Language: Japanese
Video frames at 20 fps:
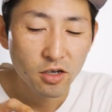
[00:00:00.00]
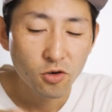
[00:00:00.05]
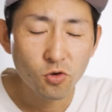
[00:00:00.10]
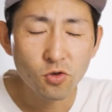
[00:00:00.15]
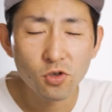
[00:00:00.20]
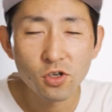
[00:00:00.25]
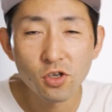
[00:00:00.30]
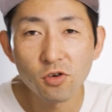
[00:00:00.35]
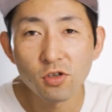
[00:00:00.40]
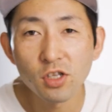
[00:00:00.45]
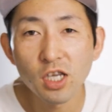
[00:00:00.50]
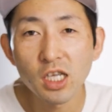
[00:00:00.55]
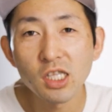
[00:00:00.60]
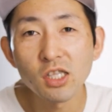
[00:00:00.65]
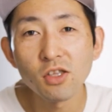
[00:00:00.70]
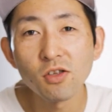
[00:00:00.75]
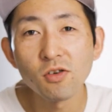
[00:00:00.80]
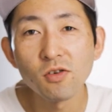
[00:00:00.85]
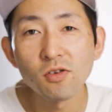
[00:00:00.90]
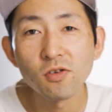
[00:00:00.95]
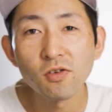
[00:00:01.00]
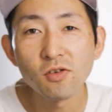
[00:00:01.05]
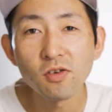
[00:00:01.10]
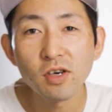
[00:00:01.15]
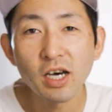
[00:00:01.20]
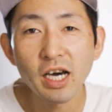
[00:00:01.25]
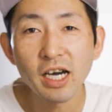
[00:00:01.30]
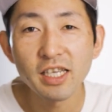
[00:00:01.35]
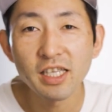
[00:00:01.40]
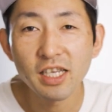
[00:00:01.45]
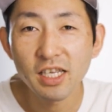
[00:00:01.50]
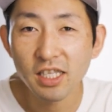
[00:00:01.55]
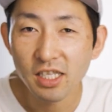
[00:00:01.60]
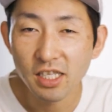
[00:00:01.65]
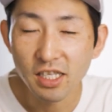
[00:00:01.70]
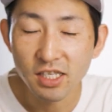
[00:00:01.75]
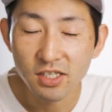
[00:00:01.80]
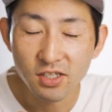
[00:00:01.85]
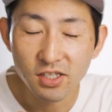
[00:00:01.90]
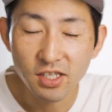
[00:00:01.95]
このよねんの間で
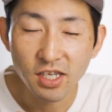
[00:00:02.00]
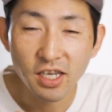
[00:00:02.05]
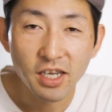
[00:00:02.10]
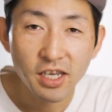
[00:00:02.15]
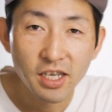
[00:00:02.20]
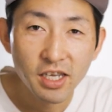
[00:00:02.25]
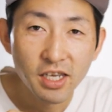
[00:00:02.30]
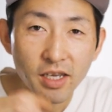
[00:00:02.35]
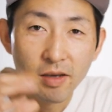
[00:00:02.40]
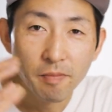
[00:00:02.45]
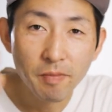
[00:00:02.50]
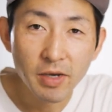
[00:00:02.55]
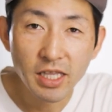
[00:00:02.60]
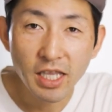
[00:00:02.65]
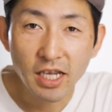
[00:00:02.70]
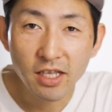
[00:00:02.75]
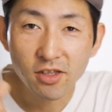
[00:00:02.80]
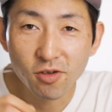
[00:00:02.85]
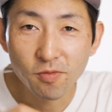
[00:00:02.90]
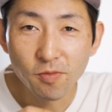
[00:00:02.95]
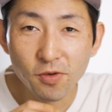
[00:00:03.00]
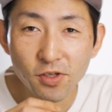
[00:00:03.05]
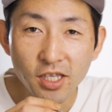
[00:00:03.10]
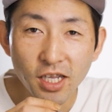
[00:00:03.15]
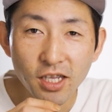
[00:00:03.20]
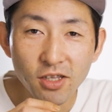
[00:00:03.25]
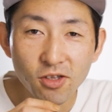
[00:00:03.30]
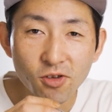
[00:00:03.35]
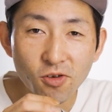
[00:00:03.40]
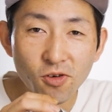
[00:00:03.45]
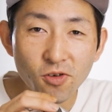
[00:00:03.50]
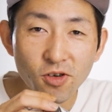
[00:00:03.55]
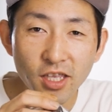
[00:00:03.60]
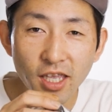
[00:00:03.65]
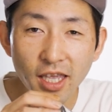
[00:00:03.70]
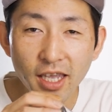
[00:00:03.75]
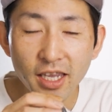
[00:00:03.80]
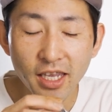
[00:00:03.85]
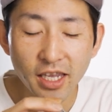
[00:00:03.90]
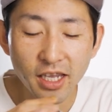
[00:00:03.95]
ですね、まあ何度も転倒を
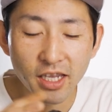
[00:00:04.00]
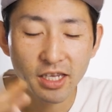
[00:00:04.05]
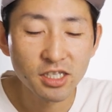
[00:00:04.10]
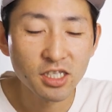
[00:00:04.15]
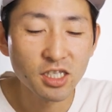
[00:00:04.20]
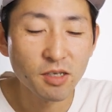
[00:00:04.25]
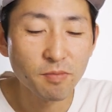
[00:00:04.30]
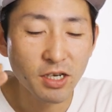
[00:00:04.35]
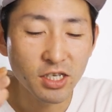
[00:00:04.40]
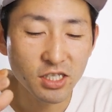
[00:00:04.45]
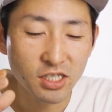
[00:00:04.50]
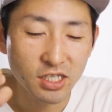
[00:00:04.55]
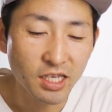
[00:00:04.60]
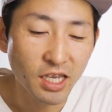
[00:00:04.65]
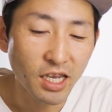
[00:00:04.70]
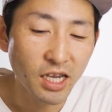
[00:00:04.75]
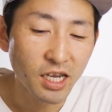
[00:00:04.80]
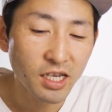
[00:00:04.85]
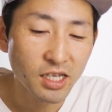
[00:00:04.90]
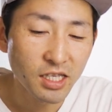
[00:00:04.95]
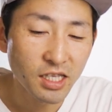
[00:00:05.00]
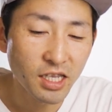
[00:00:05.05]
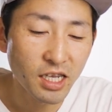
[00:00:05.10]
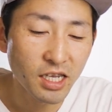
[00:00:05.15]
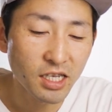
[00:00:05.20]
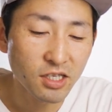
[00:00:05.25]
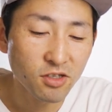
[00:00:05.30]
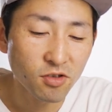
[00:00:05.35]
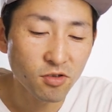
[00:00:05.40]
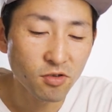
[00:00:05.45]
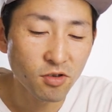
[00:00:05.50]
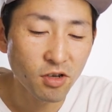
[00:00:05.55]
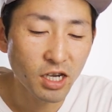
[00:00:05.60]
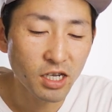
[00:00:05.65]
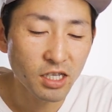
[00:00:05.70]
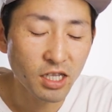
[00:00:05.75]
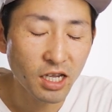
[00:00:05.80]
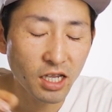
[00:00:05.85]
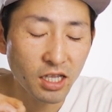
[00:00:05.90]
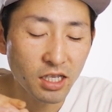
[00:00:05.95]
経験しまして、で、その
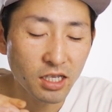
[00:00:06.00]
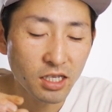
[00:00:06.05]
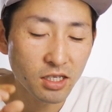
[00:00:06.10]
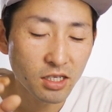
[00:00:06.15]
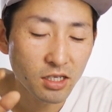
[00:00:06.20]
間、